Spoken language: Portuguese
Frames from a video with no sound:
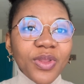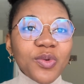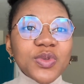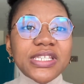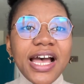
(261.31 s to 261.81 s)

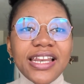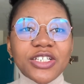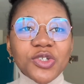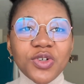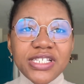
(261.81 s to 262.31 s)
usar
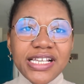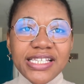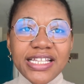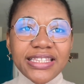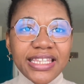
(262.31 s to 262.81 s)
as coisas
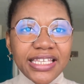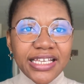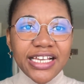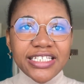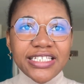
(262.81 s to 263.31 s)

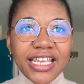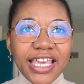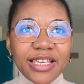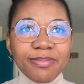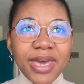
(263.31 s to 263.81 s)
antigas
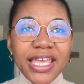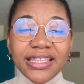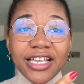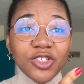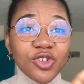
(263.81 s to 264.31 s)
em
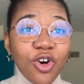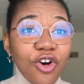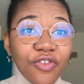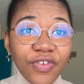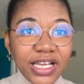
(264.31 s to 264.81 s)
metas
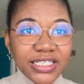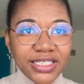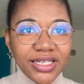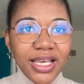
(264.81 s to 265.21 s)
novas.